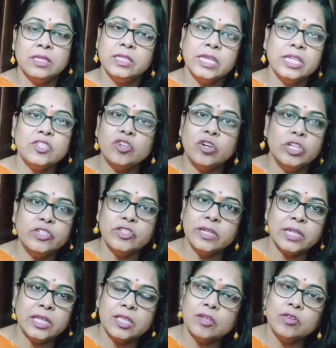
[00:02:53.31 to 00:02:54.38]
সেই
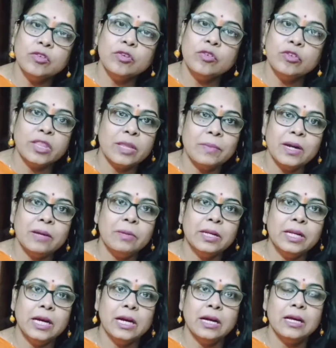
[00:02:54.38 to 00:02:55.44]
সলিউশনটাতে কেউ করতে পারবে
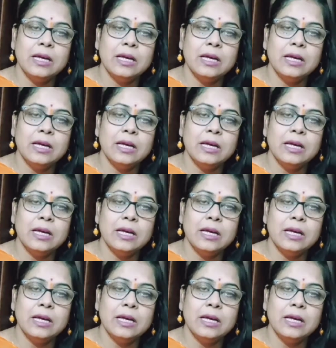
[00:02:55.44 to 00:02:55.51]
না